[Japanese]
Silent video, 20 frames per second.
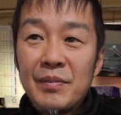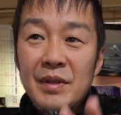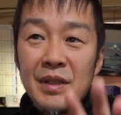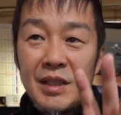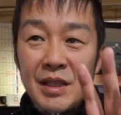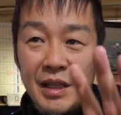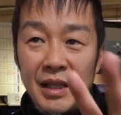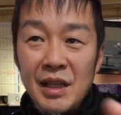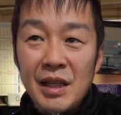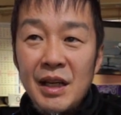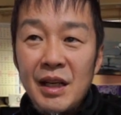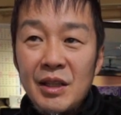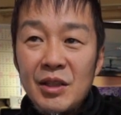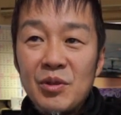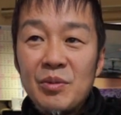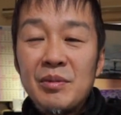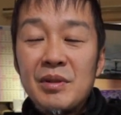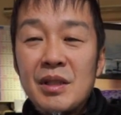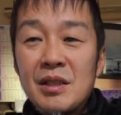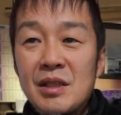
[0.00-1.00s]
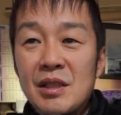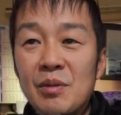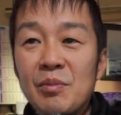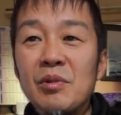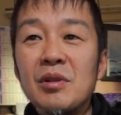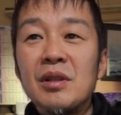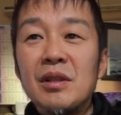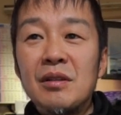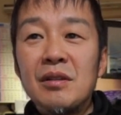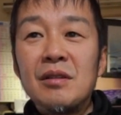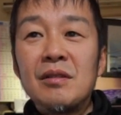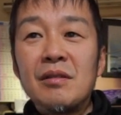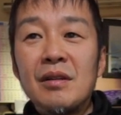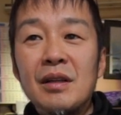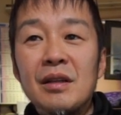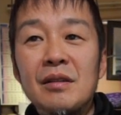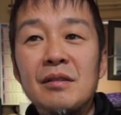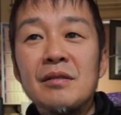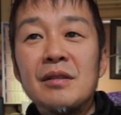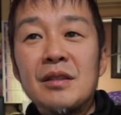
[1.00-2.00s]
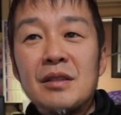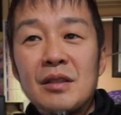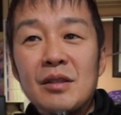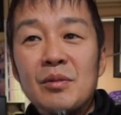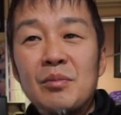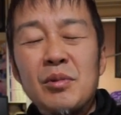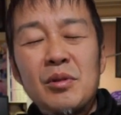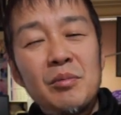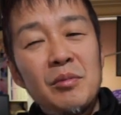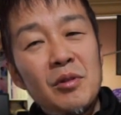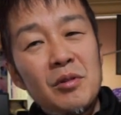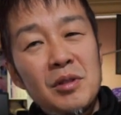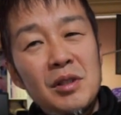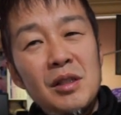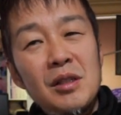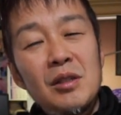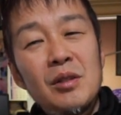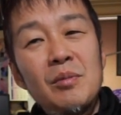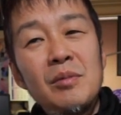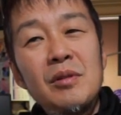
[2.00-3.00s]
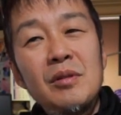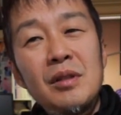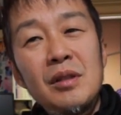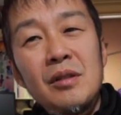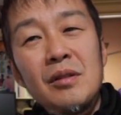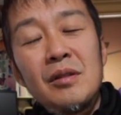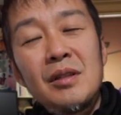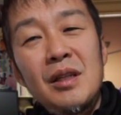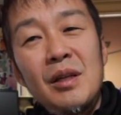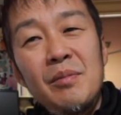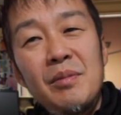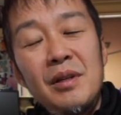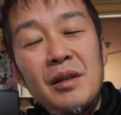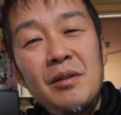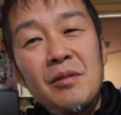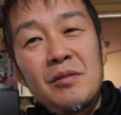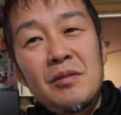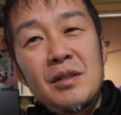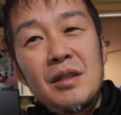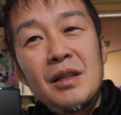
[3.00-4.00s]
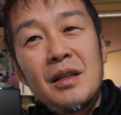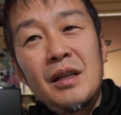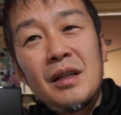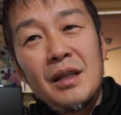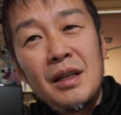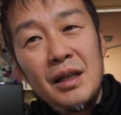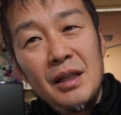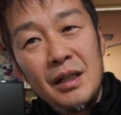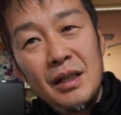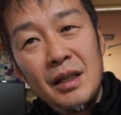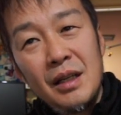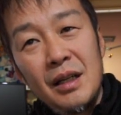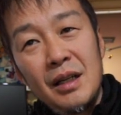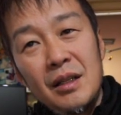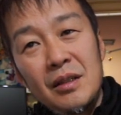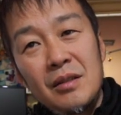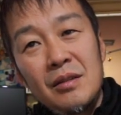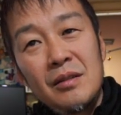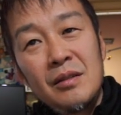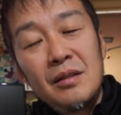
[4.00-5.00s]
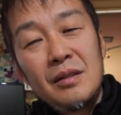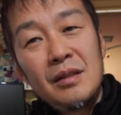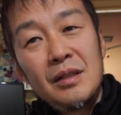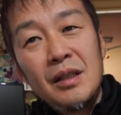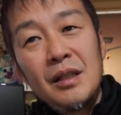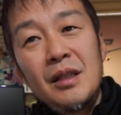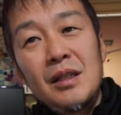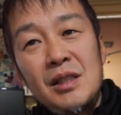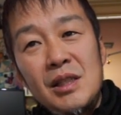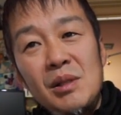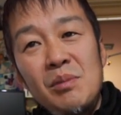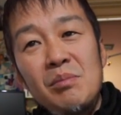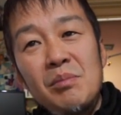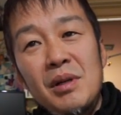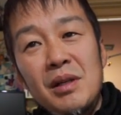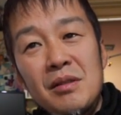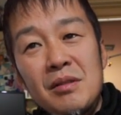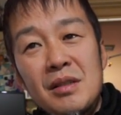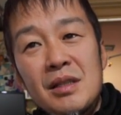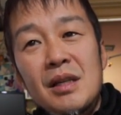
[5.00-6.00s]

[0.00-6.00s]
知り合い友達で持ってる人がいるんですけど僕も欲しいと思うけど手ブレ補正はないなとただジンバル